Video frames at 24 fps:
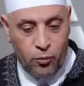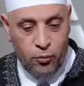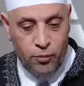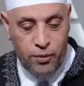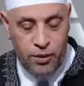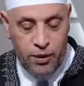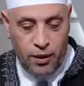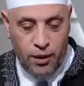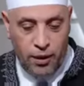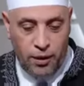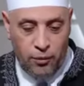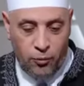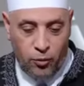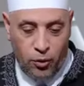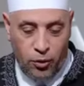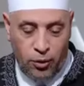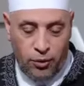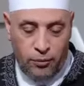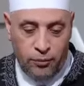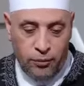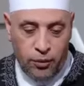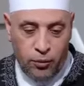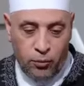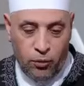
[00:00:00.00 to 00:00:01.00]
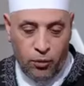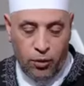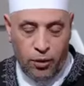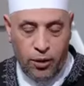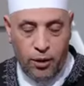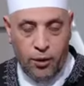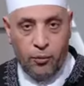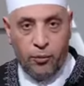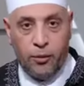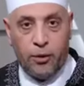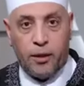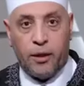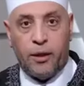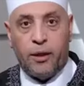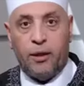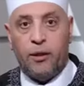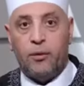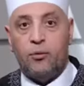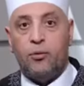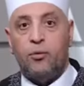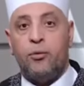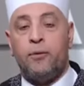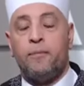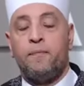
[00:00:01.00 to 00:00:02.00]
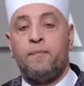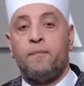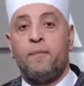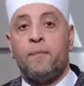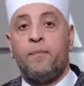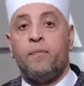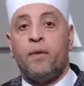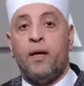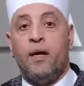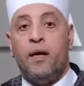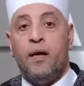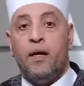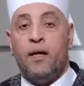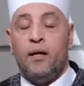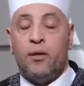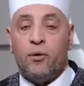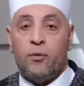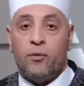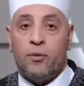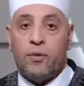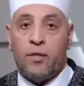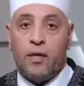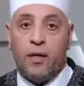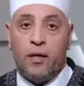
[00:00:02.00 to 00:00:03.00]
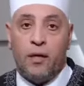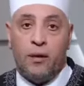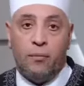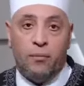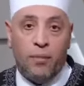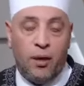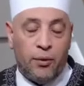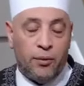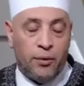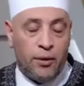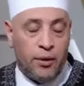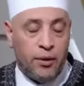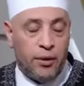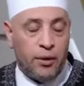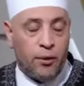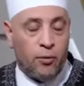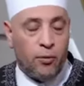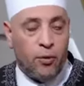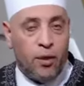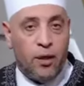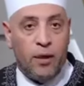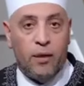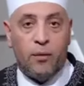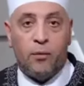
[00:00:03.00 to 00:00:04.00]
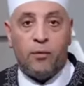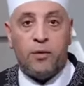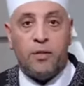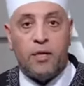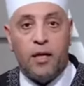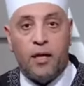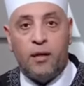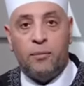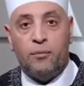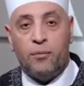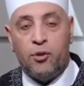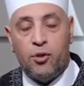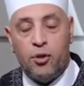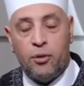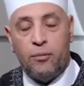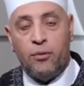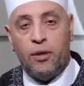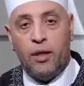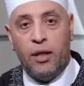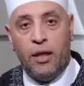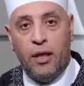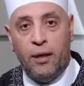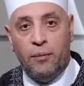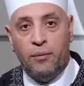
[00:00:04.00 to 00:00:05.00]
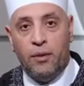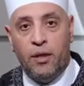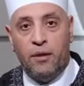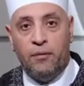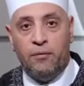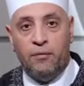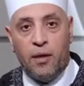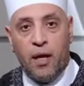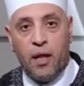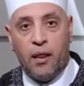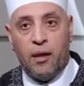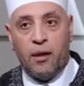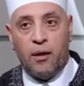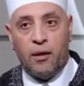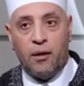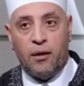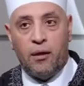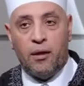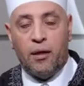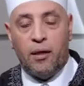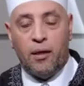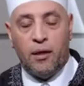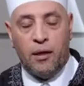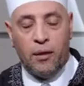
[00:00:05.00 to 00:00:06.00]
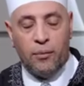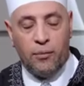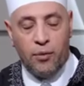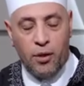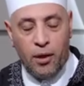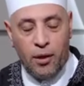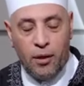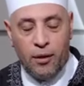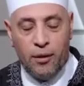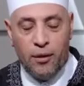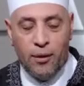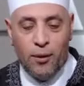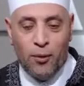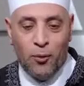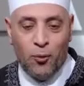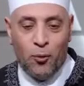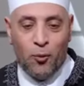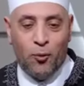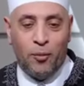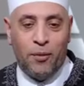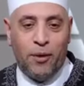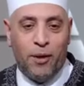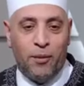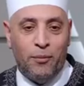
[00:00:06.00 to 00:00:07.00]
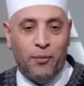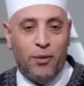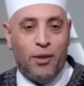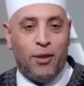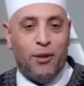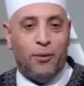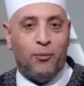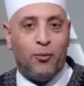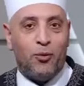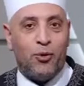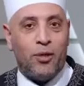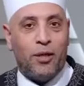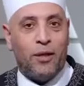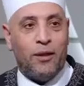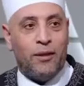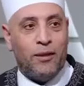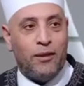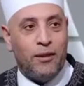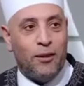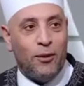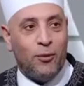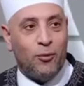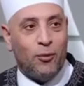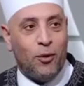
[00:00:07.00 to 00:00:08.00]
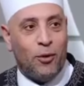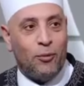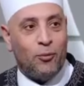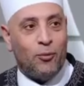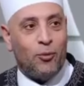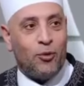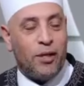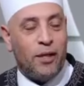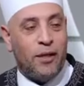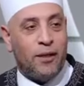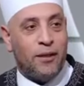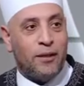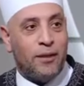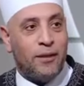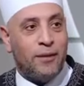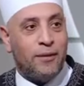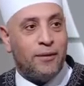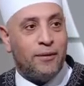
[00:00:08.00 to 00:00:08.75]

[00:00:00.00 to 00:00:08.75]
السلام ورحمه الله وبركاته اهلا وسهلا بحضرتك واهلا وسهلا بجميع العاملين في هذه القناه الجميله وبجميع المشاهدين والمشاهدات